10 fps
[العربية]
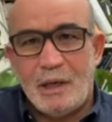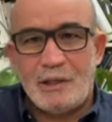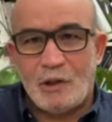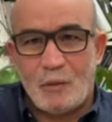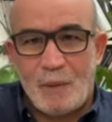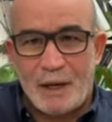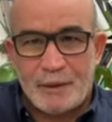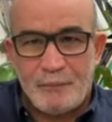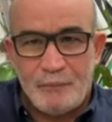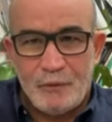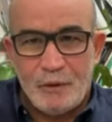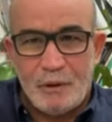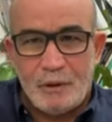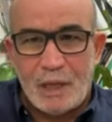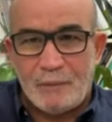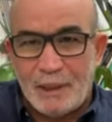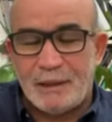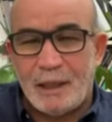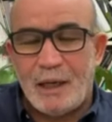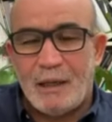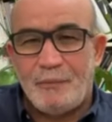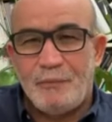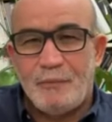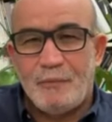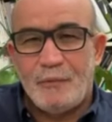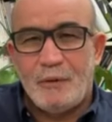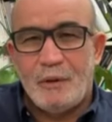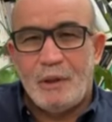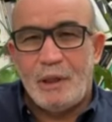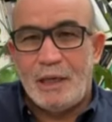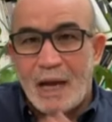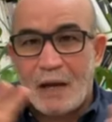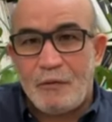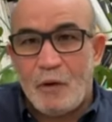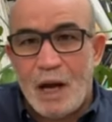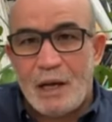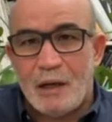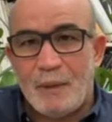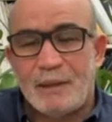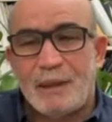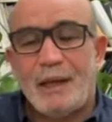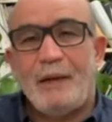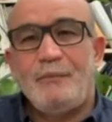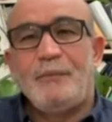الناس الكبار تاع المنطقه اللي يعرفوا اهل المنطقه